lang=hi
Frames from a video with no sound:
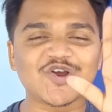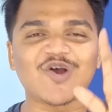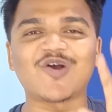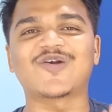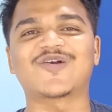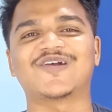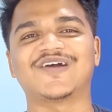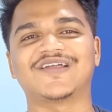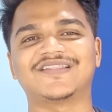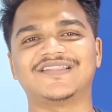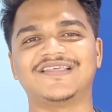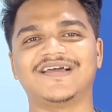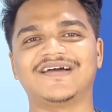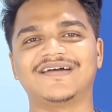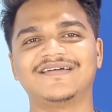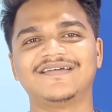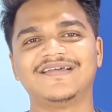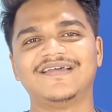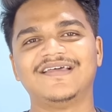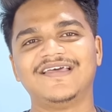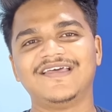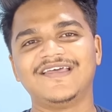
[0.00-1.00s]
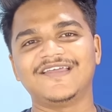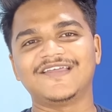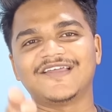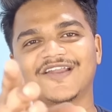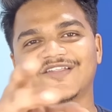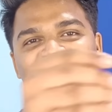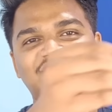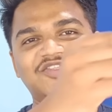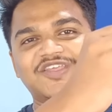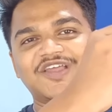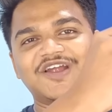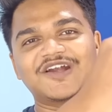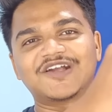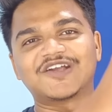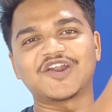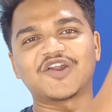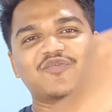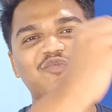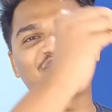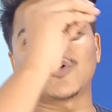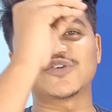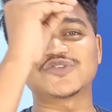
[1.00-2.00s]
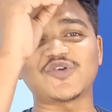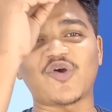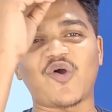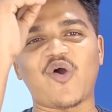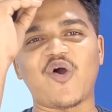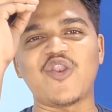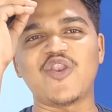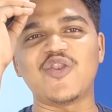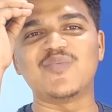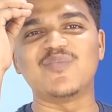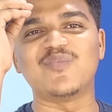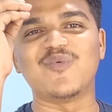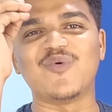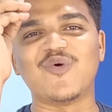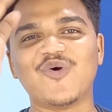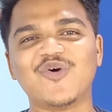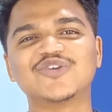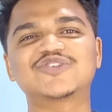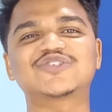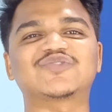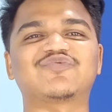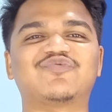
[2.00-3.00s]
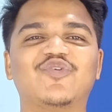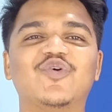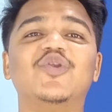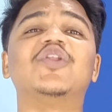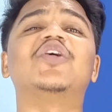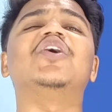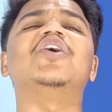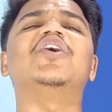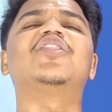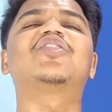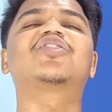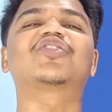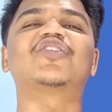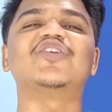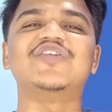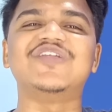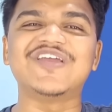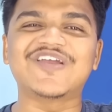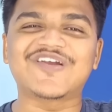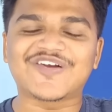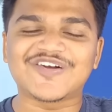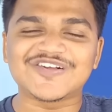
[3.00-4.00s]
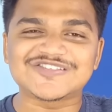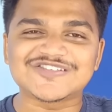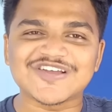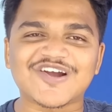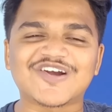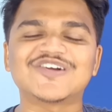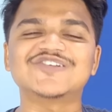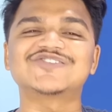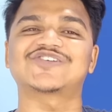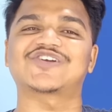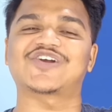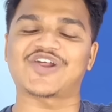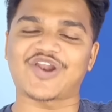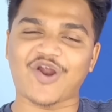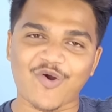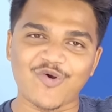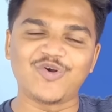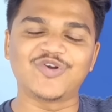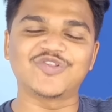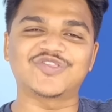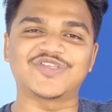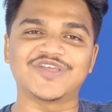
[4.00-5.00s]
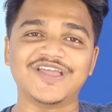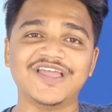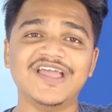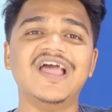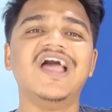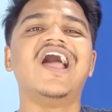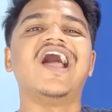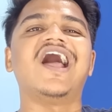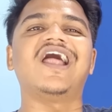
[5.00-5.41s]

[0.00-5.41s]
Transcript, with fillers: शॉक कर दिया यार थिएटर वॉज ऑलमोस्ट फुल इतनी कचाकच क्राउड थी